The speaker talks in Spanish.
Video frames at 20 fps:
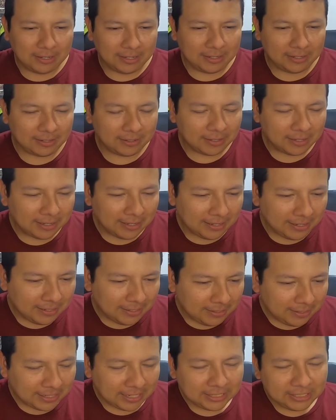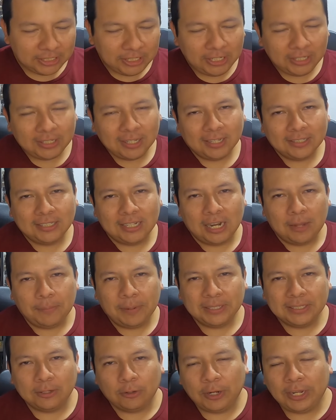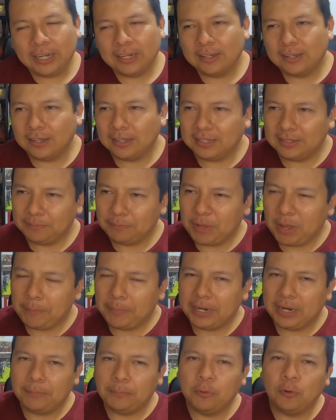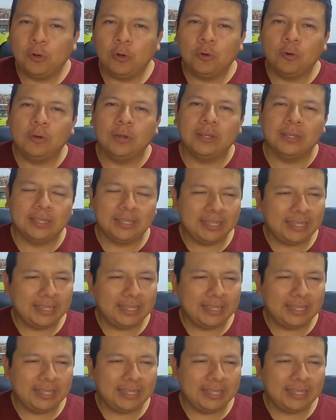Eh, Canchita se la pasa a oreja, va para Polo,